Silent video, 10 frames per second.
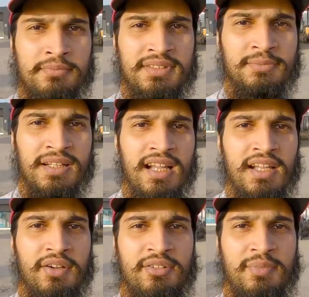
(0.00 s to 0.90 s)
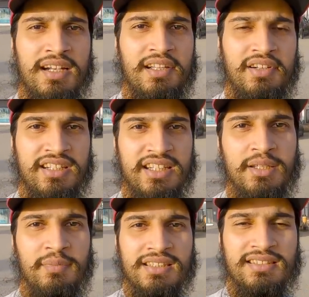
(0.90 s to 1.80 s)
बसमीम
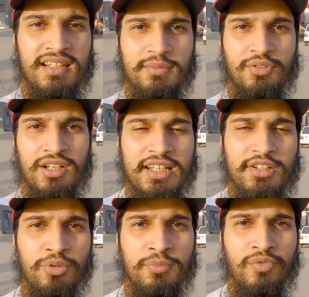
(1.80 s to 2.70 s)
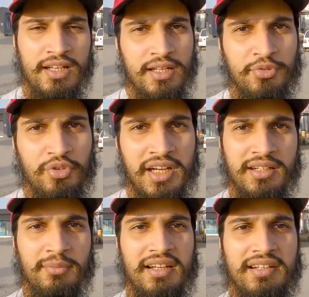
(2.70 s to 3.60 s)
अल्लाम वेलकम टू
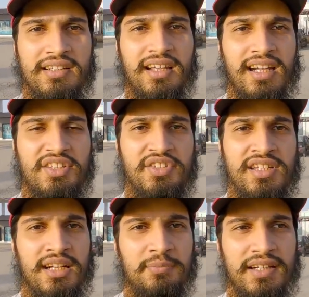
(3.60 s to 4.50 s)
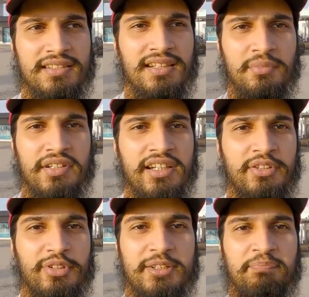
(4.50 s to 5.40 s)
कैटल मार्केट कराची एंड पाकिस्तान मीडिया
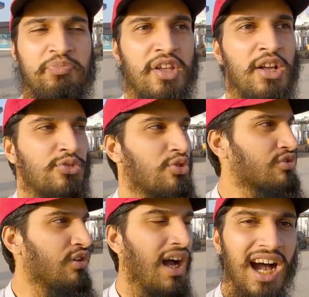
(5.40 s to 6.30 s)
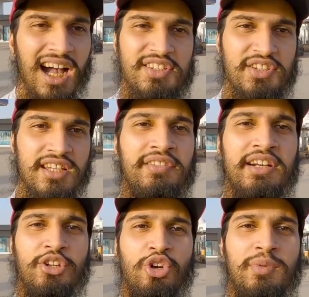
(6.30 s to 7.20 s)
टुडे दोस्तों आज की
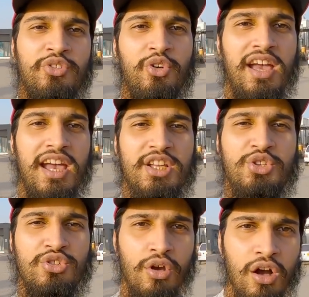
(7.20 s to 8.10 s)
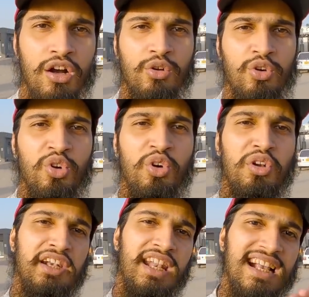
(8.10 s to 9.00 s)
वीडियो में जो है शौक को
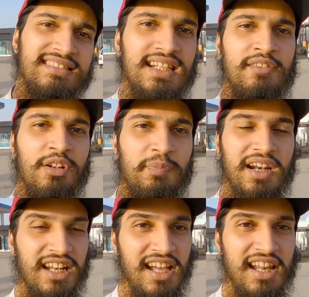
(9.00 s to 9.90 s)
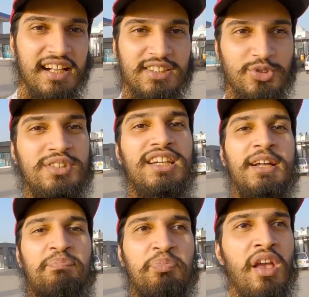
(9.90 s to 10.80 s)
नेक्स्ट लेवल पर ले जाने का सोचा
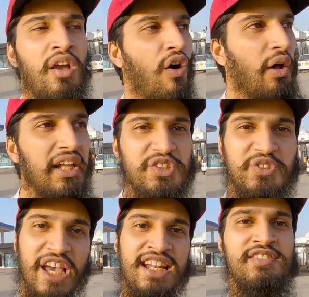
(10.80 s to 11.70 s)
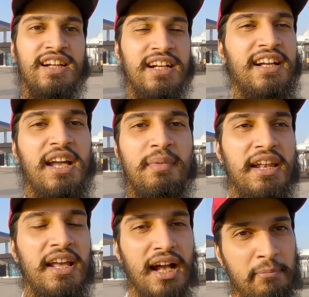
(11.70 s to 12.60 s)
है और एक चैलेंज रखा है
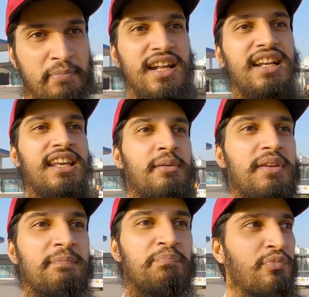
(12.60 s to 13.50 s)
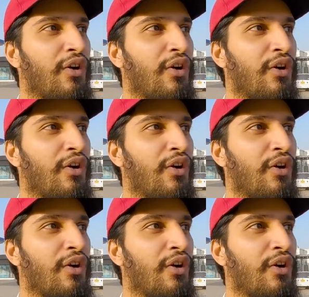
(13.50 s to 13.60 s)
मैंने अपने लिए भी